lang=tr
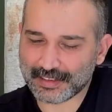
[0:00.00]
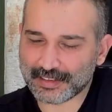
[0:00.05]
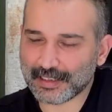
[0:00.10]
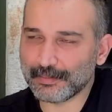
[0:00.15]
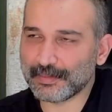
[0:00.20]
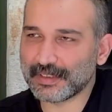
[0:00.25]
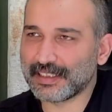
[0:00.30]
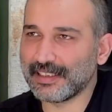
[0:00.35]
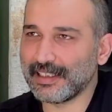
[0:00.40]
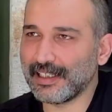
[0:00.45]

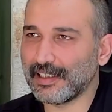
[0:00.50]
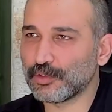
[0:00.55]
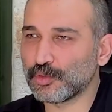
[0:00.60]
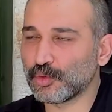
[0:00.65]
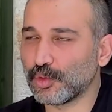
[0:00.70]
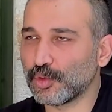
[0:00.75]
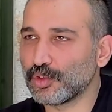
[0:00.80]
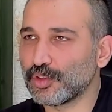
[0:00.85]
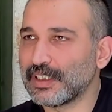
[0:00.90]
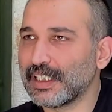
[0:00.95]
tabii
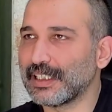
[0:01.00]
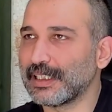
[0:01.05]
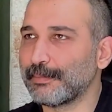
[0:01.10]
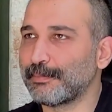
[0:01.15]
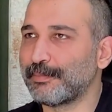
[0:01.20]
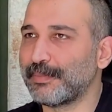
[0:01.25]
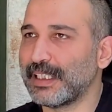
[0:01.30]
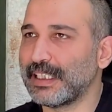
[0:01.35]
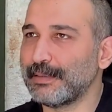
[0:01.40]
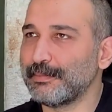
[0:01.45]
tiyatronun ya
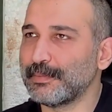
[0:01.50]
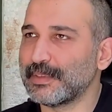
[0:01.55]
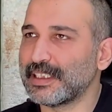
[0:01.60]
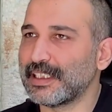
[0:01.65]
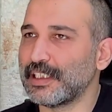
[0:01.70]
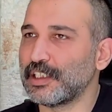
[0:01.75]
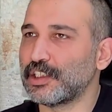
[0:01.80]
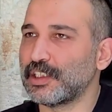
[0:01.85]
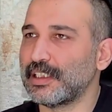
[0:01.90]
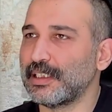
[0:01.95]
da benim
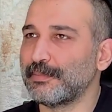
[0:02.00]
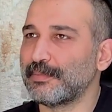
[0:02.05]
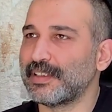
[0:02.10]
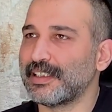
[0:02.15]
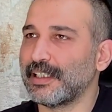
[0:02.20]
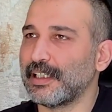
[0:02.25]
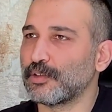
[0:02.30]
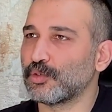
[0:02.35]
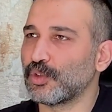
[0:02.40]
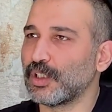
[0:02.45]
seçtiğim
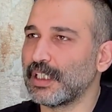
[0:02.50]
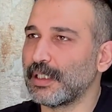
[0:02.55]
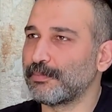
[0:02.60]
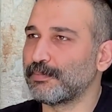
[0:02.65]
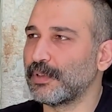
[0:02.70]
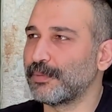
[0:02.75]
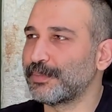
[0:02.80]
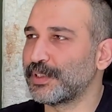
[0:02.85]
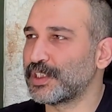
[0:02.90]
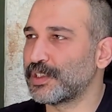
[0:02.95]
tiyatro
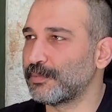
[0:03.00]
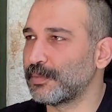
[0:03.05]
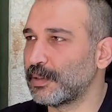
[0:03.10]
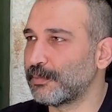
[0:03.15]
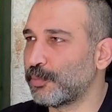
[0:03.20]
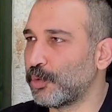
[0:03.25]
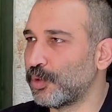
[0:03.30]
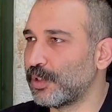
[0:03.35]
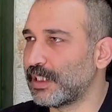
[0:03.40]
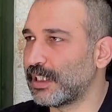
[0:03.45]
yapma
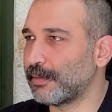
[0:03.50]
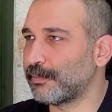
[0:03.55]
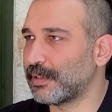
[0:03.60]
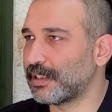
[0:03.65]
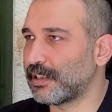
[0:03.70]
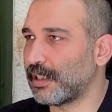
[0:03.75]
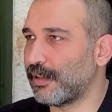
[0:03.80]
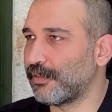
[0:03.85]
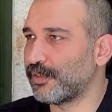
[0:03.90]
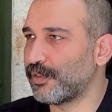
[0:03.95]
biçiminin politik
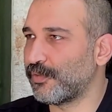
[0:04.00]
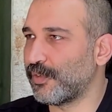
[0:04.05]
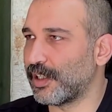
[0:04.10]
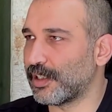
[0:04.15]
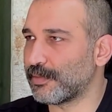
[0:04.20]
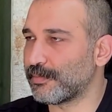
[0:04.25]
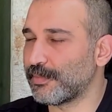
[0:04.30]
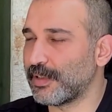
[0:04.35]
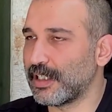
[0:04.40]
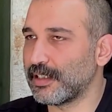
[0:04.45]
bir tavrı
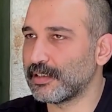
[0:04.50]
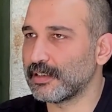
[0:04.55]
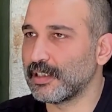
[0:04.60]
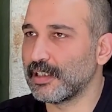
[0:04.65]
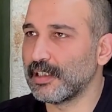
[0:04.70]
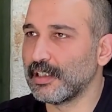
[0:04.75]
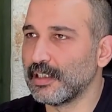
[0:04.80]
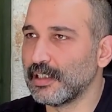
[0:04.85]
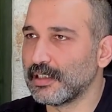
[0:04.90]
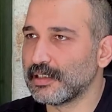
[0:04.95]
var. Ben
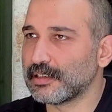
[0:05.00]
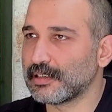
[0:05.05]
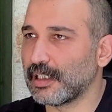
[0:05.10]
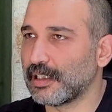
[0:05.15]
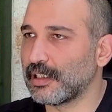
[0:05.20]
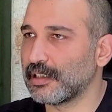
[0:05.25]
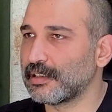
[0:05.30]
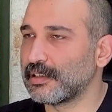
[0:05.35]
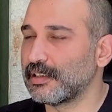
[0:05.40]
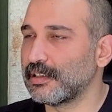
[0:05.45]

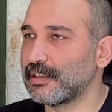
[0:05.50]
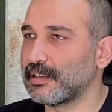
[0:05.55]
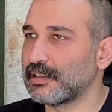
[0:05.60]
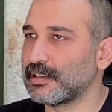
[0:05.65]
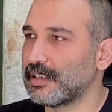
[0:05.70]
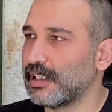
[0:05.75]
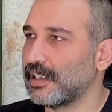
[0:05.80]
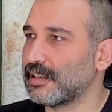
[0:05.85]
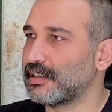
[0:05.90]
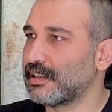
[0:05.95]
sanatı
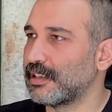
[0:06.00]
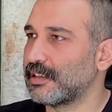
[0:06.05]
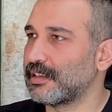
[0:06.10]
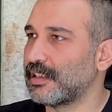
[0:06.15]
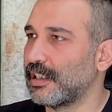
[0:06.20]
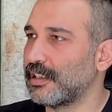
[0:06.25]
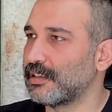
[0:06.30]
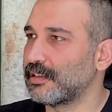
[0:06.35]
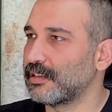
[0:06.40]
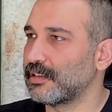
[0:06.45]

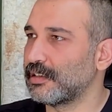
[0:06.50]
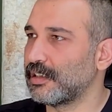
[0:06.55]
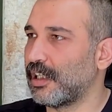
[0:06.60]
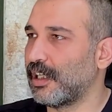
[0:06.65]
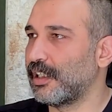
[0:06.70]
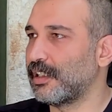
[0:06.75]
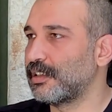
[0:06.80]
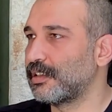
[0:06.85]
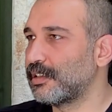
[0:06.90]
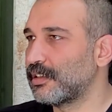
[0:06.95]
siyasetten
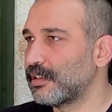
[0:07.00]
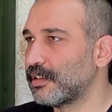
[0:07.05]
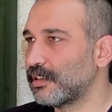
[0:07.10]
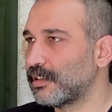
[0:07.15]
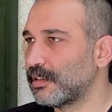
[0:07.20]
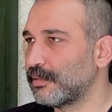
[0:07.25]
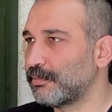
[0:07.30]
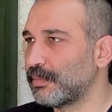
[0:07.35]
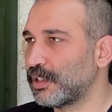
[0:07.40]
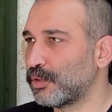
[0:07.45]
ayrı
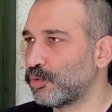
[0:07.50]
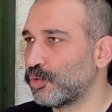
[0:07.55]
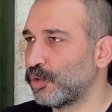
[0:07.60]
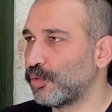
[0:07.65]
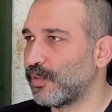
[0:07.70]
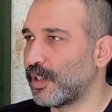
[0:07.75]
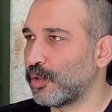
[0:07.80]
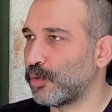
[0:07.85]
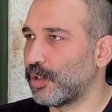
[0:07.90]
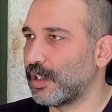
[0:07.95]
bir
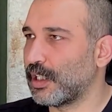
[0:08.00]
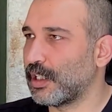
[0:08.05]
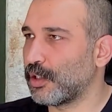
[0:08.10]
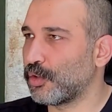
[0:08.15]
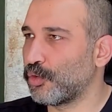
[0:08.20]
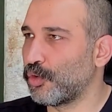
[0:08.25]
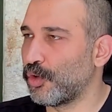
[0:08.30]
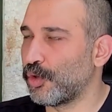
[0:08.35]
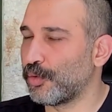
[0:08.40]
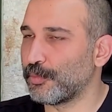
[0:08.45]
kulvar
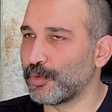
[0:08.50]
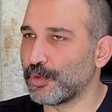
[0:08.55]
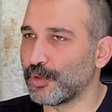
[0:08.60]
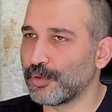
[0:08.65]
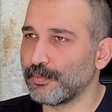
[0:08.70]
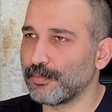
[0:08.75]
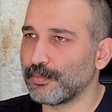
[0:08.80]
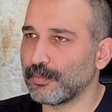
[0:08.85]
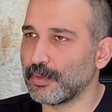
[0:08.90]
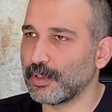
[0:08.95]
olarak
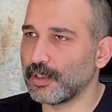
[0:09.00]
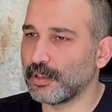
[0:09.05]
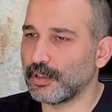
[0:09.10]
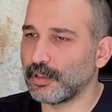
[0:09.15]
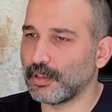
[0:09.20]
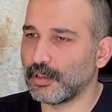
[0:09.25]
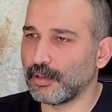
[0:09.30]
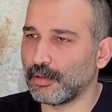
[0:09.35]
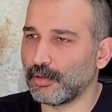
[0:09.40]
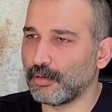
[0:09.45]
görmüyorum.
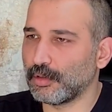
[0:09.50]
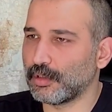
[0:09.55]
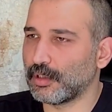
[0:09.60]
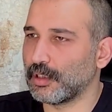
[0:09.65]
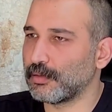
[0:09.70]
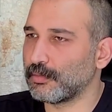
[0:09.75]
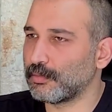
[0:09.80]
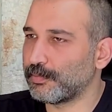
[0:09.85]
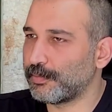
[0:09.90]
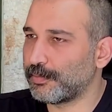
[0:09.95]
E, o
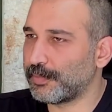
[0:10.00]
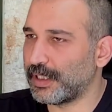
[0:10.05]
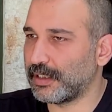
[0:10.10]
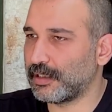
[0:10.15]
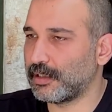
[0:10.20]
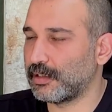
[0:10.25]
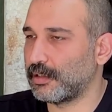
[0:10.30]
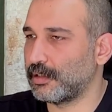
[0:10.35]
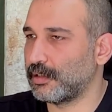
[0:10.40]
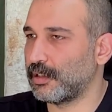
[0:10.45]
da
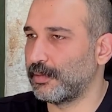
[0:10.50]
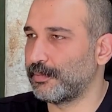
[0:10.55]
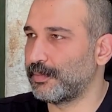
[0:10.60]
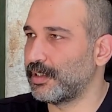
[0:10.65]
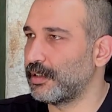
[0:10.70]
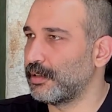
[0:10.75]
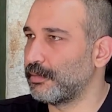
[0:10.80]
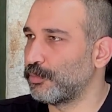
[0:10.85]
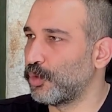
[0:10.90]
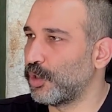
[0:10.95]
pek
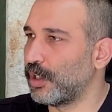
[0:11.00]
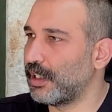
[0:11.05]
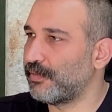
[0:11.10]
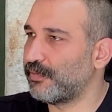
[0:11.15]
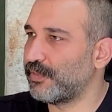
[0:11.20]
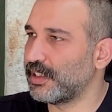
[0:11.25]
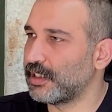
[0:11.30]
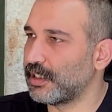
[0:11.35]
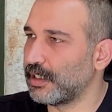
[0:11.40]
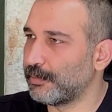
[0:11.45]
tabii
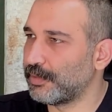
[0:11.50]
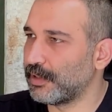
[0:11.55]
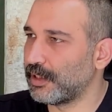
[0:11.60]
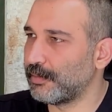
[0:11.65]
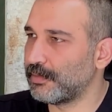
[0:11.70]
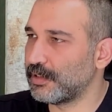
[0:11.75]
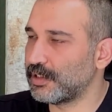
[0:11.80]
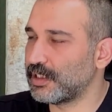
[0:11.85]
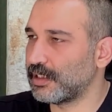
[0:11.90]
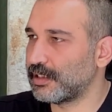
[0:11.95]
muhalefet
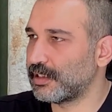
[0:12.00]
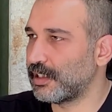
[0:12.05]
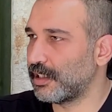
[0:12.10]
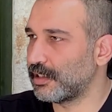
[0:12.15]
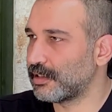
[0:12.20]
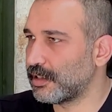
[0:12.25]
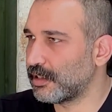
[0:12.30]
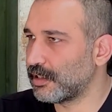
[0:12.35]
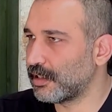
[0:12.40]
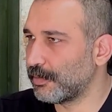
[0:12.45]
yapılabilecek,
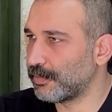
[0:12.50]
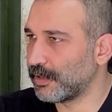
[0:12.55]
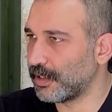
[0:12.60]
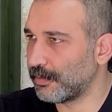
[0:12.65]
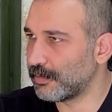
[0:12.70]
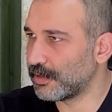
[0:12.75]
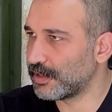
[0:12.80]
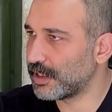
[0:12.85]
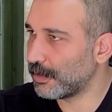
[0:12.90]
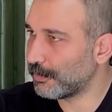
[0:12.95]
siyaset
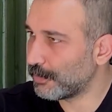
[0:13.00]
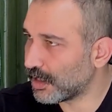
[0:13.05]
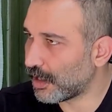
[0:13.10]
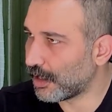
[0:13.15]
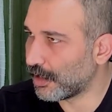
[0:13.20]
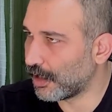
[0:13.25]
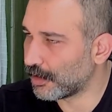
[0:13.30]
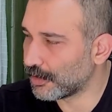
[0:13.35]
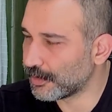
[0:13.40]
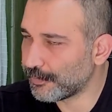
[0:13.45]
yapılabilecek bir
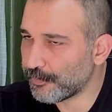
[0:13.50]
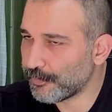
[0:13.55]
alan.